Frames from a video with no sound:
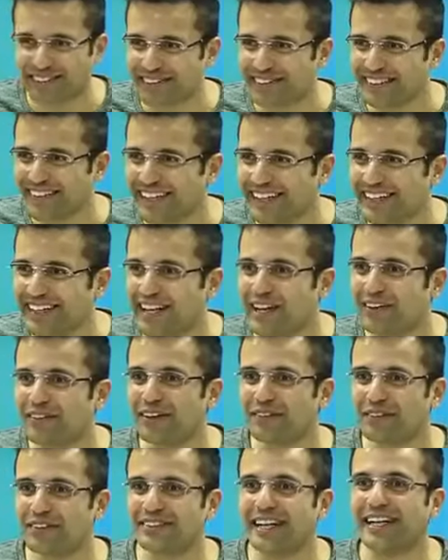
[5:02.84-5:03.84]
समझ गए ये लव
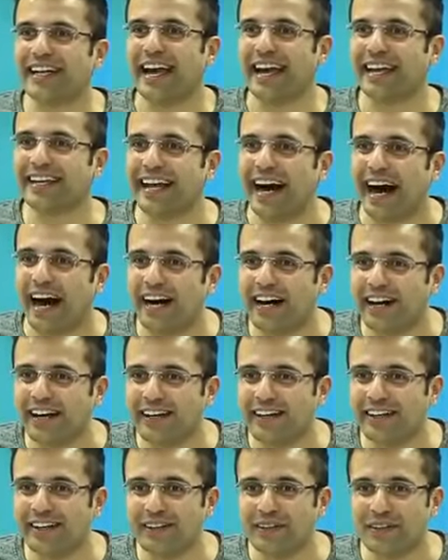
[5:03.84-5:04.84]
एट फर्स्ट साइड है क्या
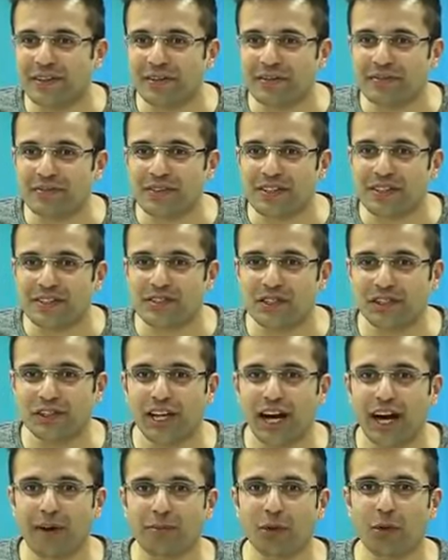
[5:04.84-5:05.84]

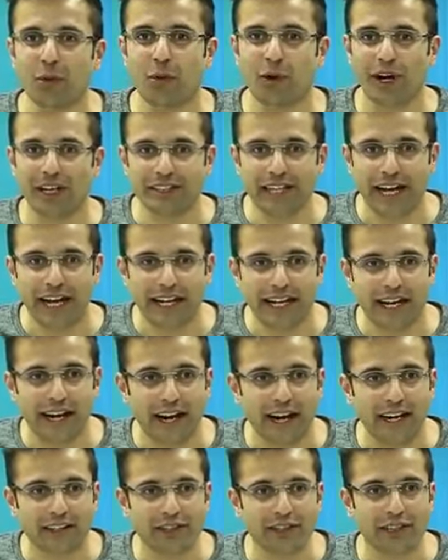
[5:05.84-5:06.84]
जितना आपको रोका
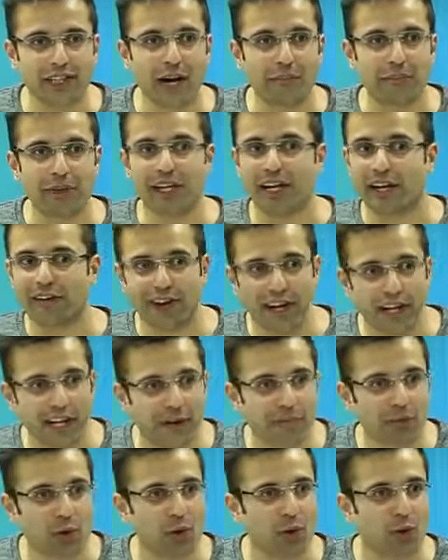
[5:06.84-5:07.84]
जाएगा जितना आपके घर वाले
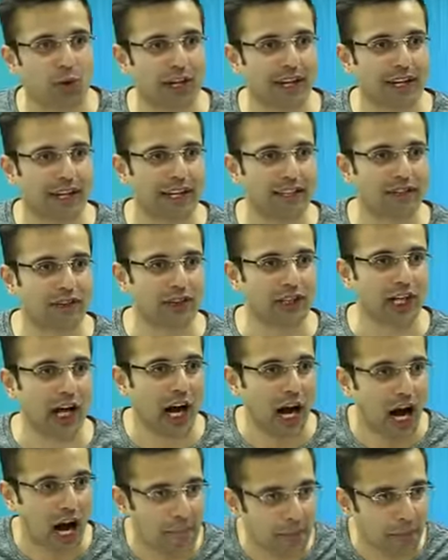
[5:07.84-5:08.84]
आपको रोकेंगे जितना
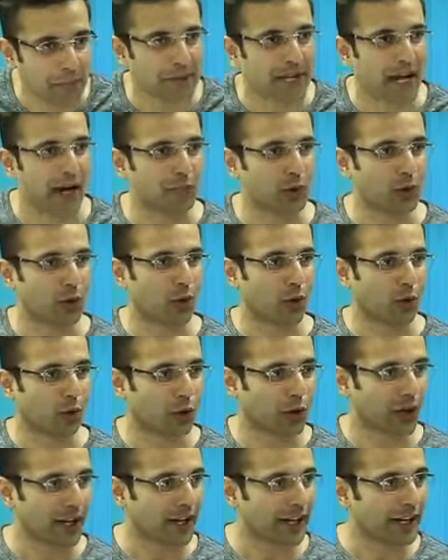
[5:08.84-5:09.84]
आप अपने आप को
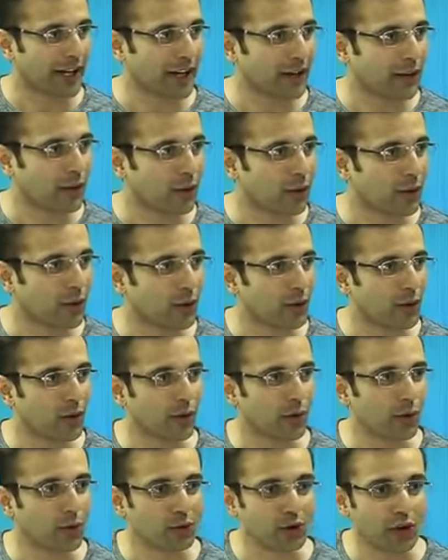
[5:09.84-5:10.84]
रोकोगे
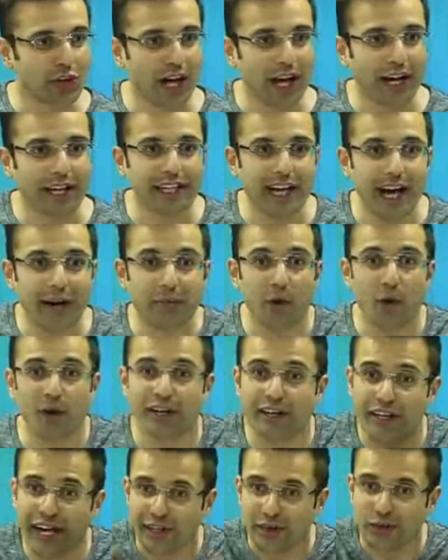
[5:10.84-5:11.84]
उतना ही आप और
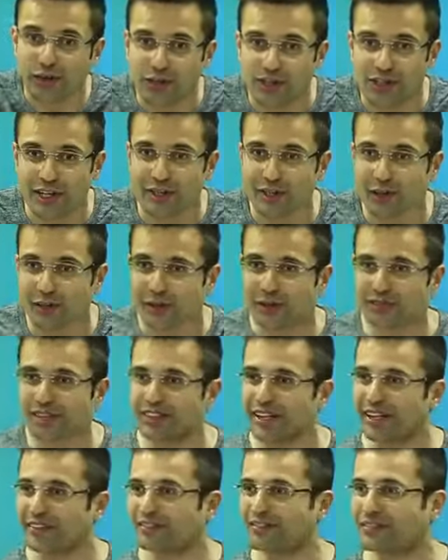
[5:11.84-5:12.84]
अट्रैक्ट होते चले जाओगे उसकी
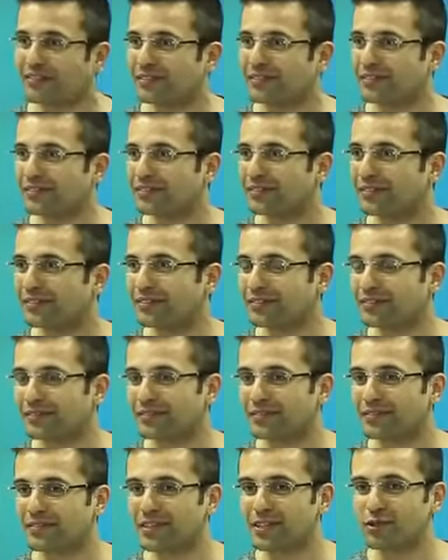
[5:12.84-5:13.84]
तरफ
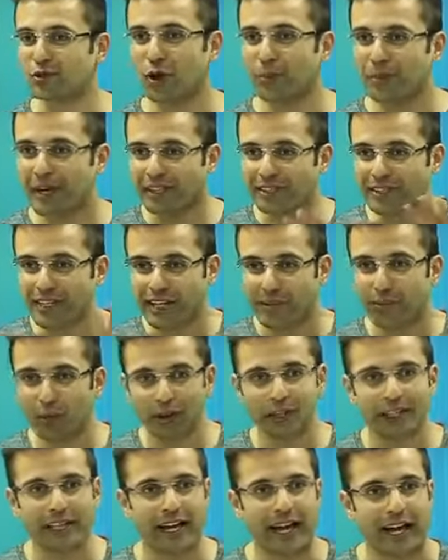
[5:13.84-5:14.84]
इसको अभ्यास नहीं
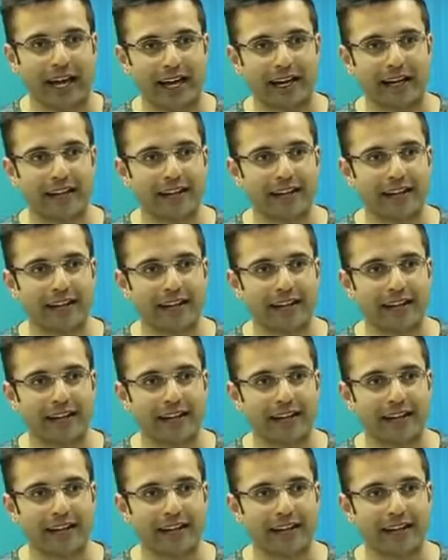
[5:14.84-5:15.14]
बोलते हैं